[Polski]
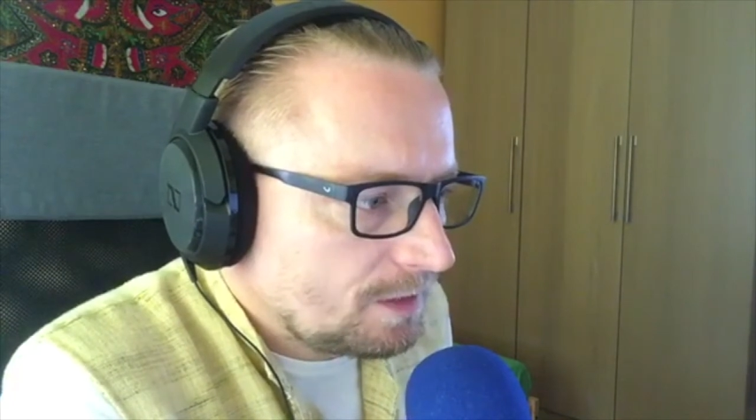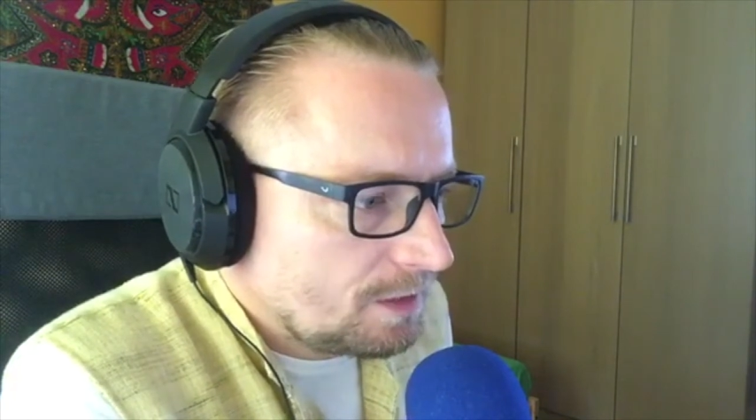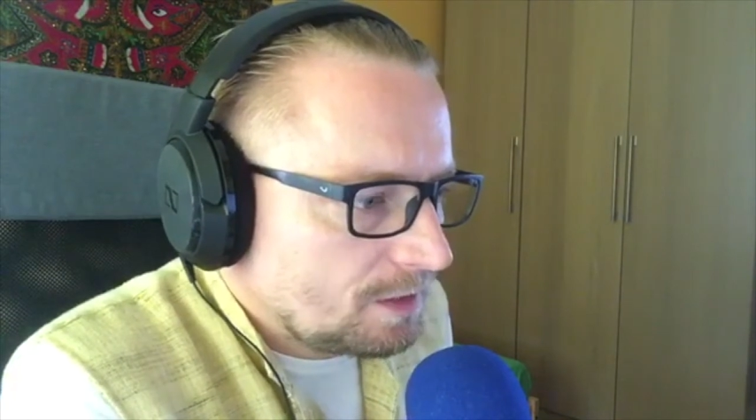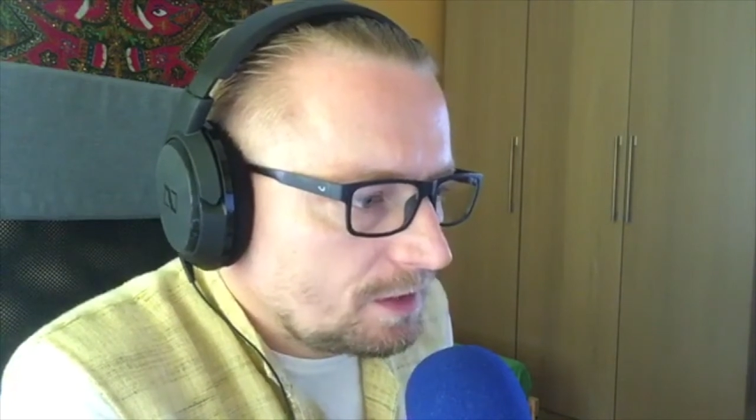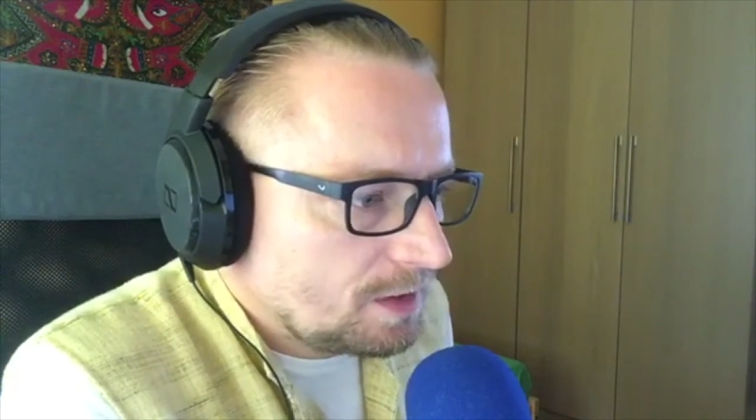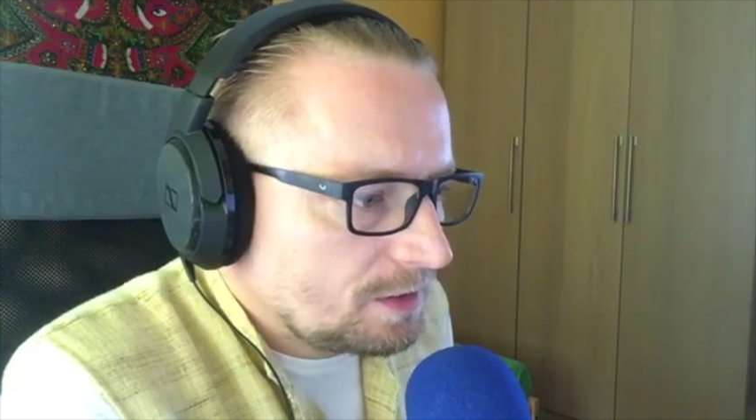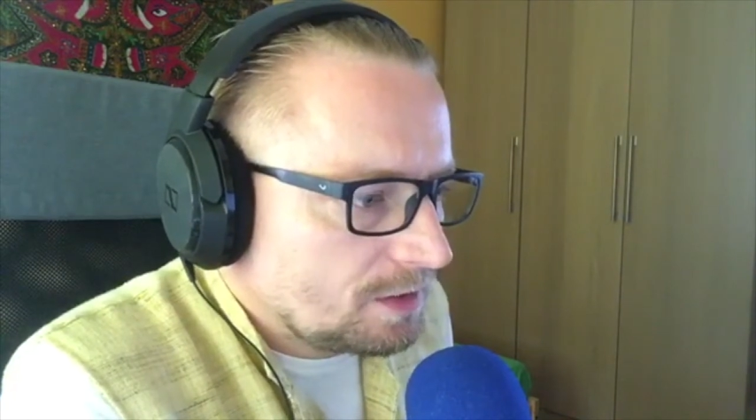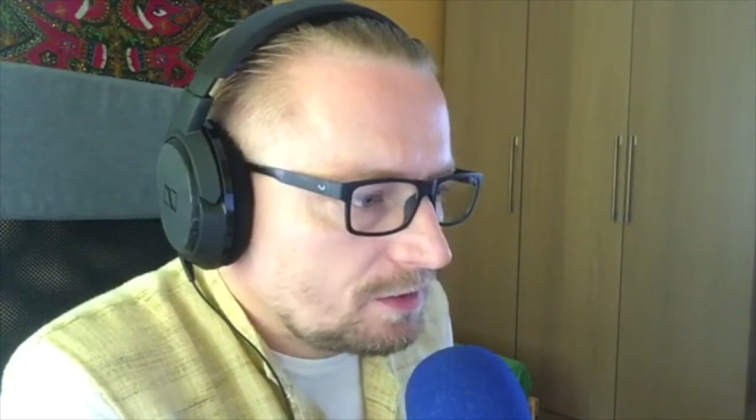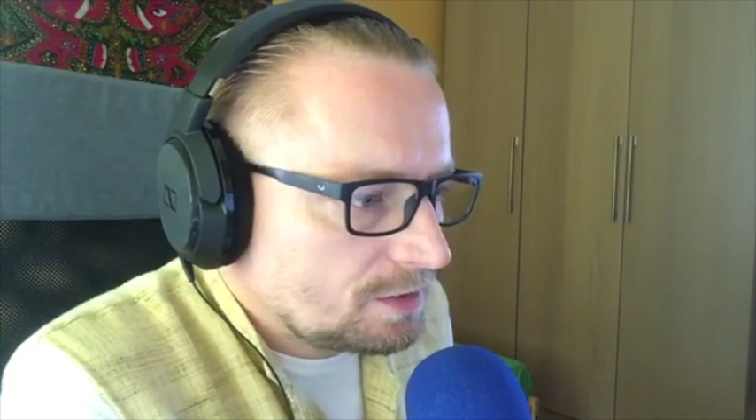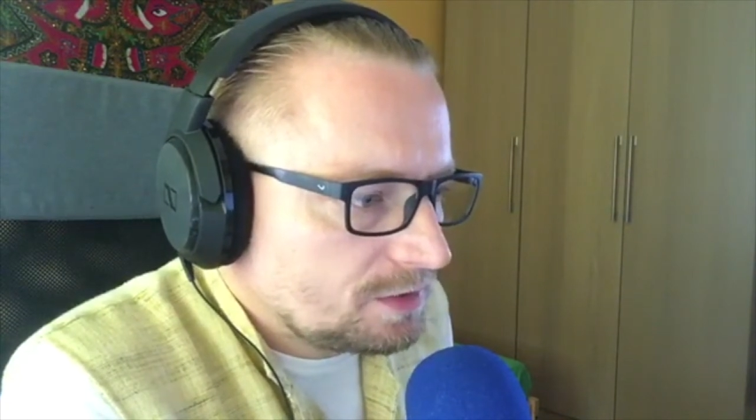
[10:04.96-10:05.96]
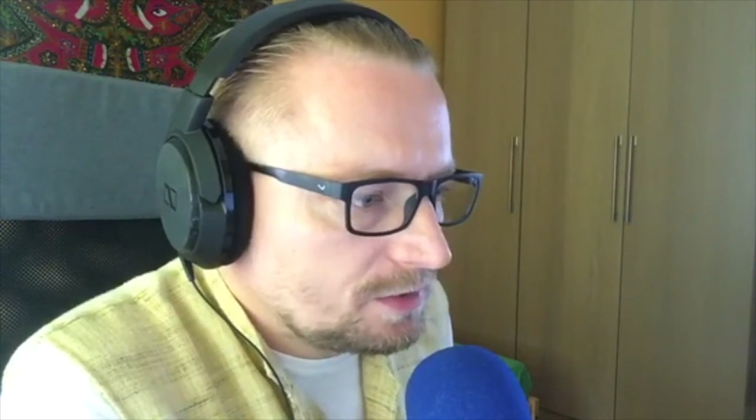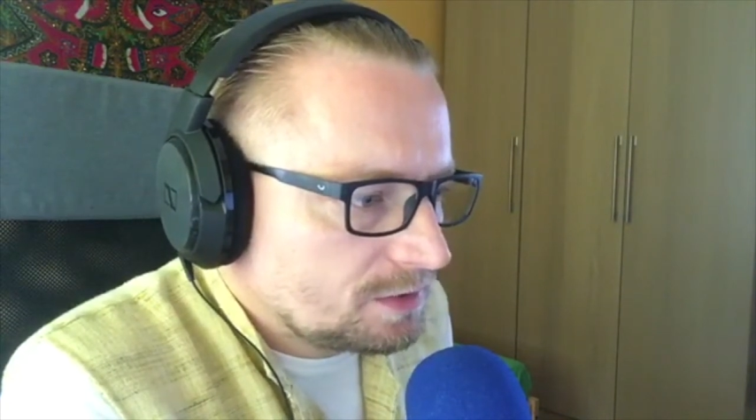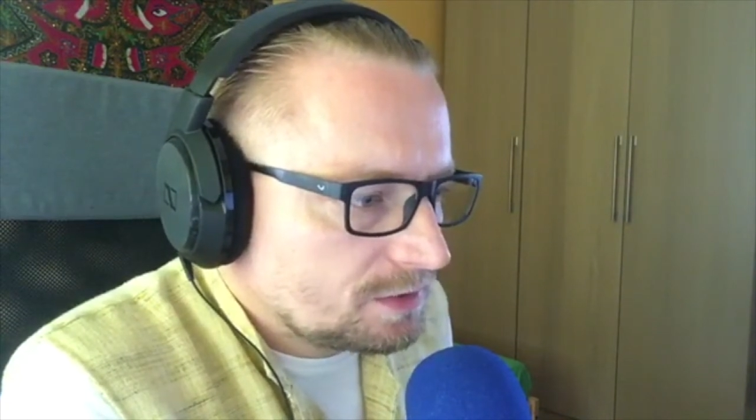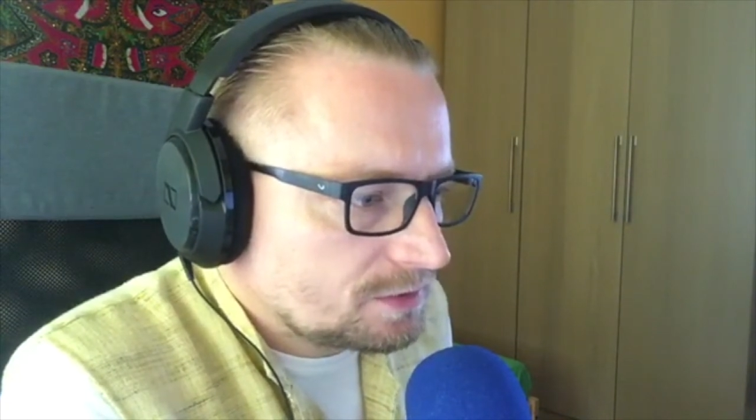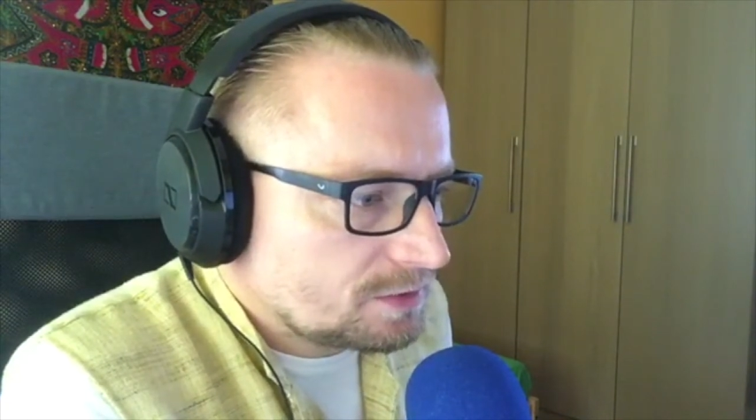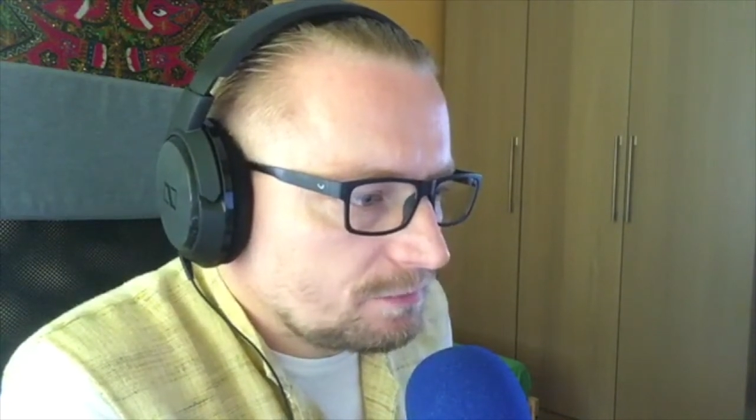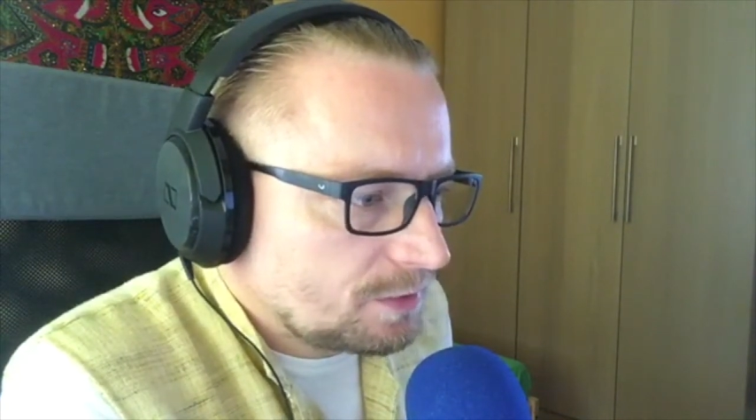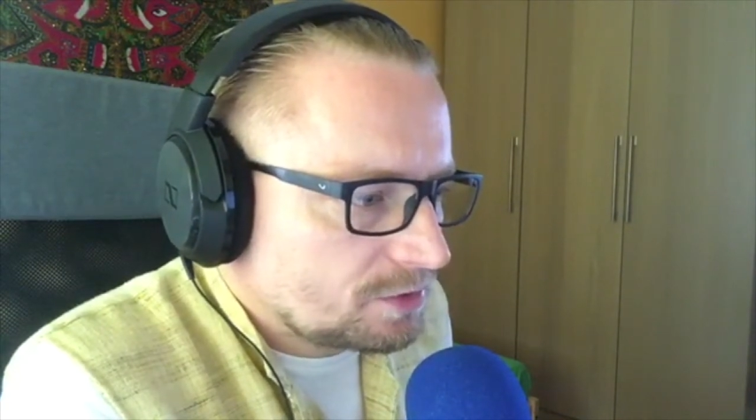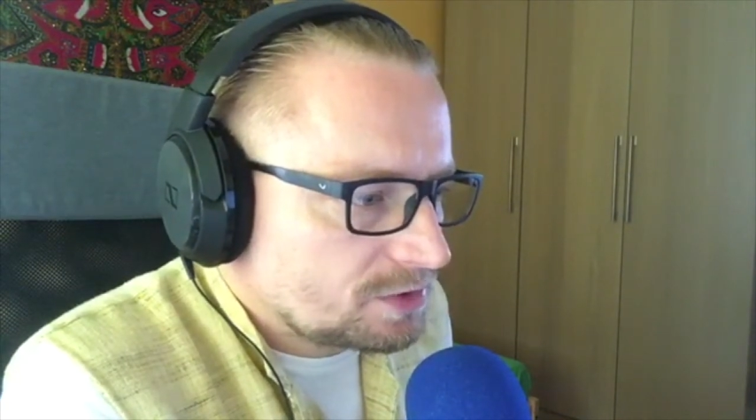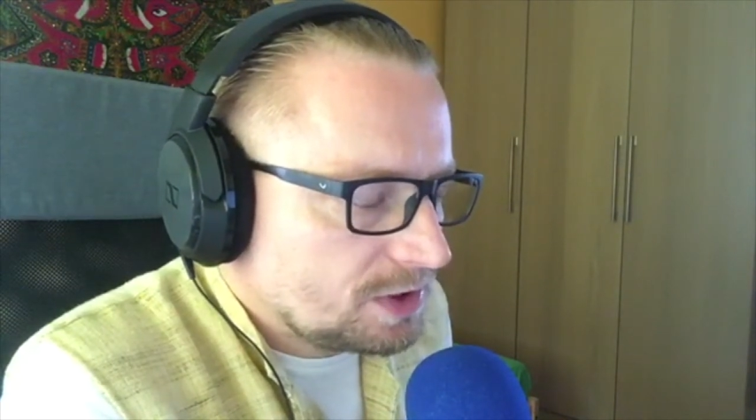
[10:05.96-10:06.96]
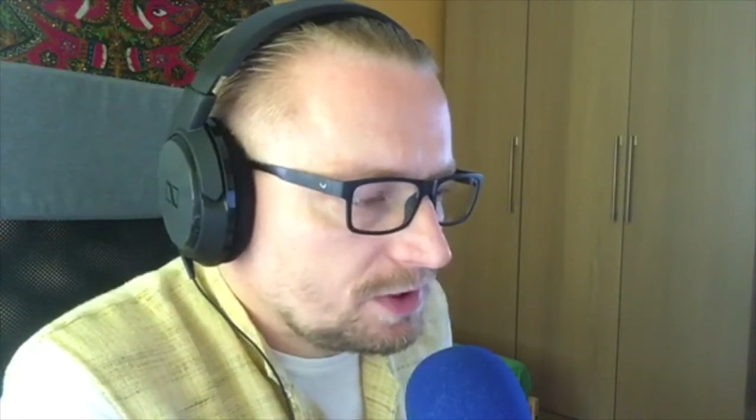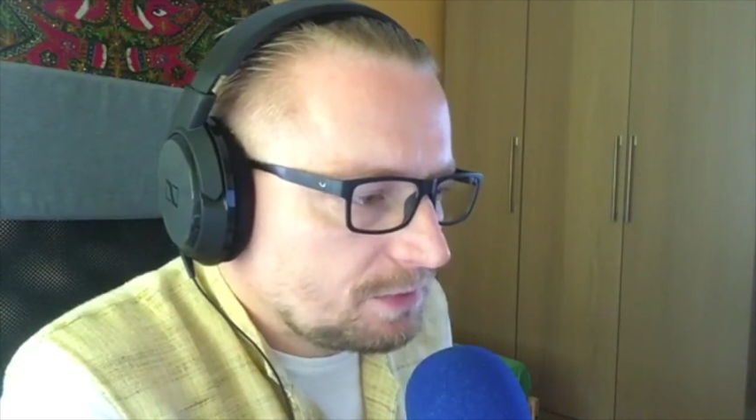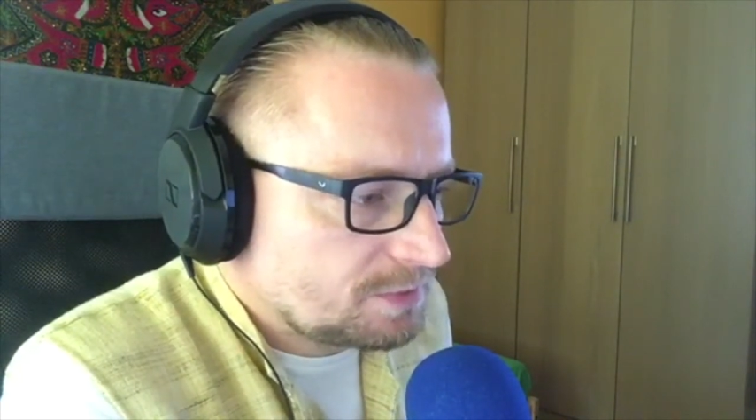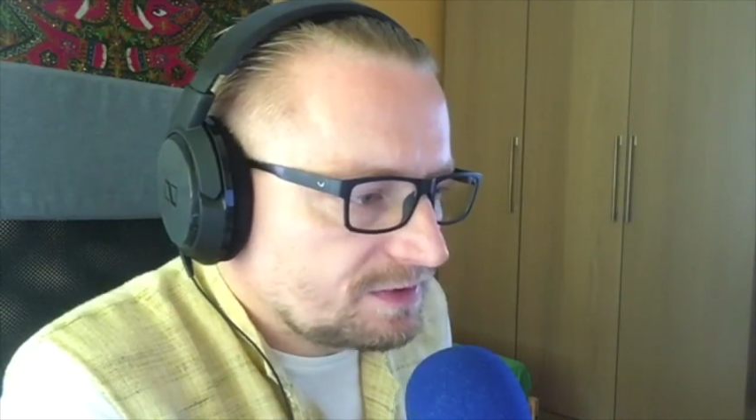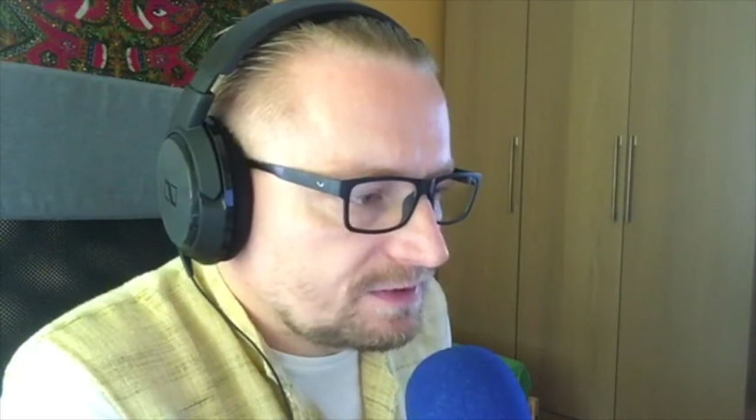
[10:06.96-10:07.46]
kiedy oni są poruszeni poprzez